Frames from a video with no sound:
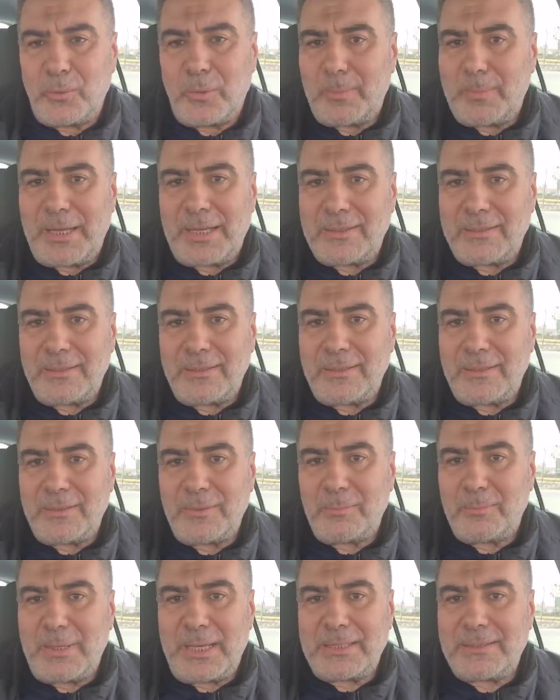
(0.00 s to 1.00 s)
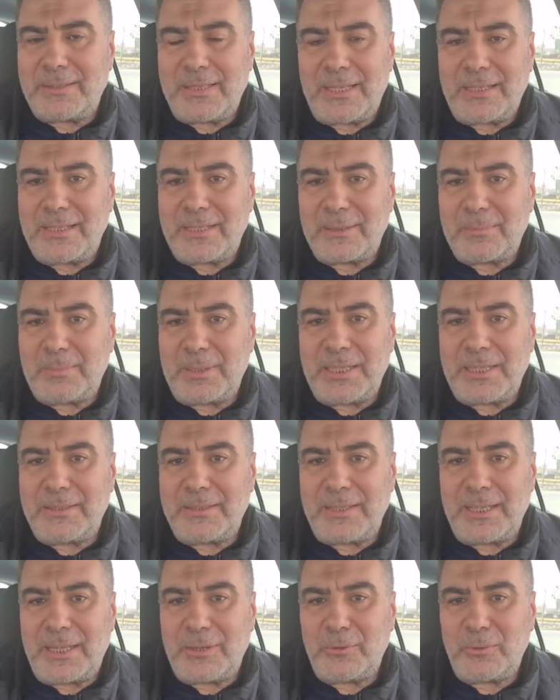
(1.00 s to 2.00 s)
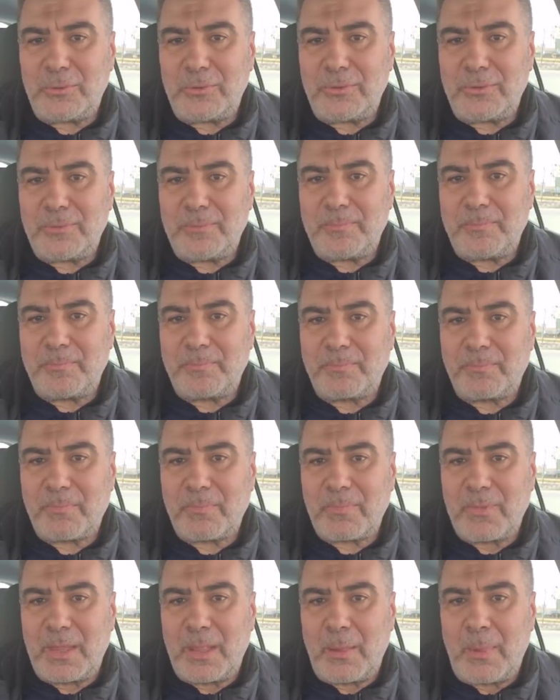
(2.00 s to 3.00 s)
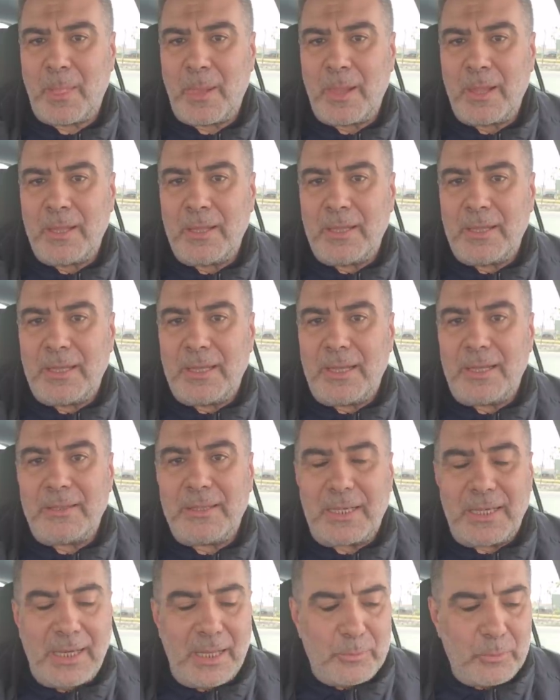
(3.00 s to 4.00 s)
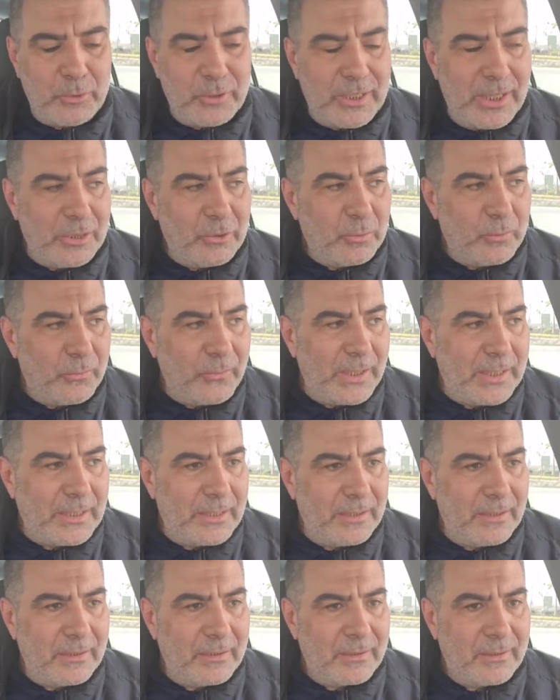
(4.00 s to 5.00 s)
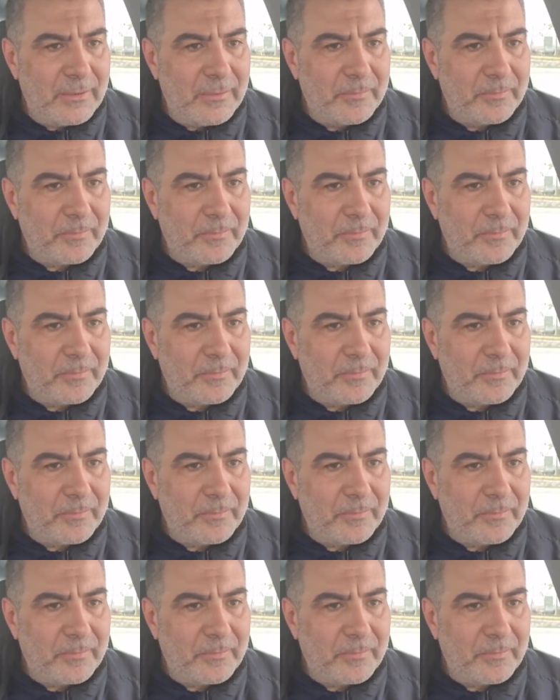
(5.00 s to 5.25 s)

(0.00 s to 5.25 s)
وبعدين بعد ذلك ما الذي يحدث إذا لابد أن نفكر